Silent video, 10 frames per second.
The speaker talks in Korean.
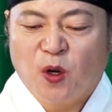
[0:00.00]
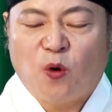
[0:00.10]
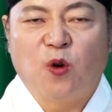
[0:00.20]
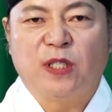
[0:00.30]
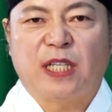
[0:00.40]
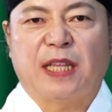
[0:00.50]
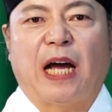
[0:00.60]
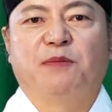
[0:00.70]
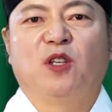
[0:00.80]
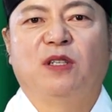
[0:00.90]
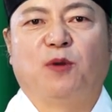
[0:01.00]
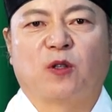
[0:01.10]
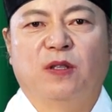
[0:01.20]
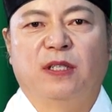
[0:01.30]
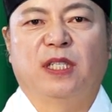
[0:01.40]
혼자 라면을
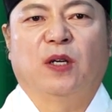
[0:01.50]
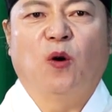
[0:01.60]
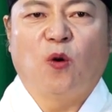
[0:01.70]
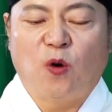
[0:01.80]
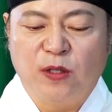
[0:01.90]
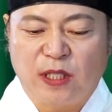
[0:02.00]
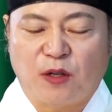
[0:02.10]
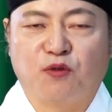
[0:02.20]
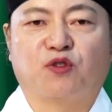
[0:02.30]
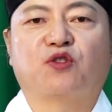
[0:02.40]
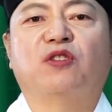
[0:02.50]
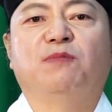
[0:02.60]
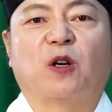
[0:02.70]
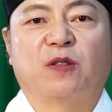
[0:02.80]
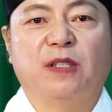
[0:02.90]
먹든지 혼자 국수를
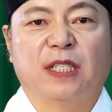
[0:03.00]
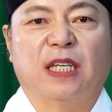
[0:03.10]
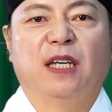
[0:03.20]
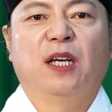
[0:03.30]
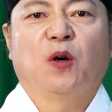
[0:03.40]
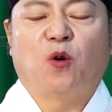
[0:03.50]
먹든지